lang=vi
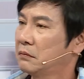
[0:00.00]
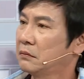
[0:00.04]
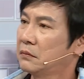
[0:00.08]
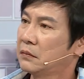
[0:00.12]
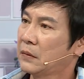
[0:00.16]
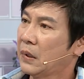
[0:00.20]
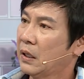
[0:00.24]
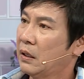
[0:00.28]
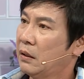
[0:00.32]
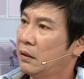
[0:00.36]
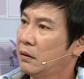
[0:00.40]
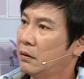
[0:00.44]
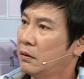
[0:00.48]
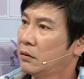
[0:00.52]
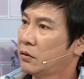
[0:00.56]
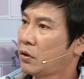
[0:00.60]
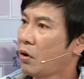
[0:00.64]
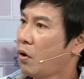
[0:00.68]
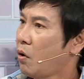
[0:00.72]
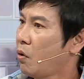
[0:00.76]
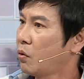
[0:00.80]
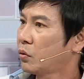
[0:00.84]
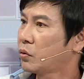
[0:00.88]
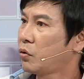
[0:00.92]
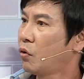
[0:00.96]
dạ nguy
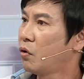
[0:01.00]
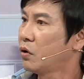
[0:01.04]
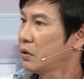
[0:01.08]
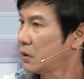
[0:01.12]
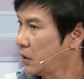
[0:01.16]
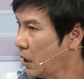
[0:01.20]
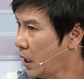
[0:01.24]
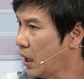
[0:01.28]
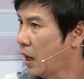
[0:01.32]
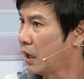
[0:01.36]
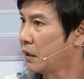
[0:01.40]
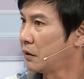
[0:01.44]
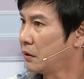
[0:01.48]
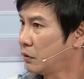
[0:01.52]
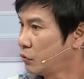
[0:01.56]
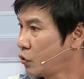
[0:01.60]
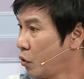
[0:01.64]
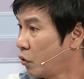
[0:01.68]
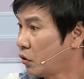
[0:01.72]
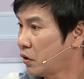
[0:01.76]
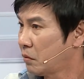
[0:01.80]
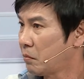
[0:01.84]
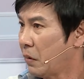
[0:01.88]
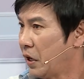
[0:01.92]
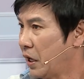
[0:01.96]
hiểm quá thuốc về
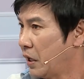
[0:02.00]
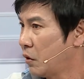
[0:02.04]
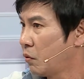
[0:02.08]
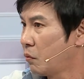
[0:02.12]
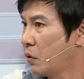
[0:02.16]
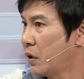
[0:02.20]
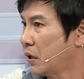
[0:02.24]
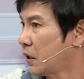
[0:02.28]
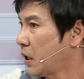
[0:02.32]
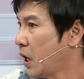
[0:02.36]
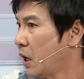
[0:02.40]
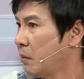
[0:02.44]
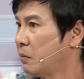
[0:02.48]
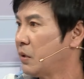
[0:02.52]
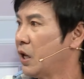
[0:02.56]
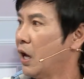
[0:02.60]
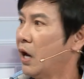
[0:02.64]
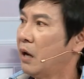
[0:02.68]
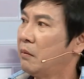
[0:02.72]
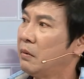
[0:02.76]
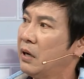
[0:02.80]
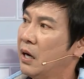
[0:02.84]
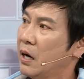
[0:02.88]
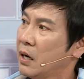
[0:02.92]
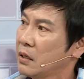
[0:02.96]
vô nước biển nguyên đêm
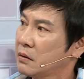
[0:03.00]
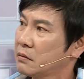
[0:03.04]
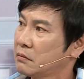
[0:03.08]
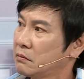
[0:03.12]
về mới hết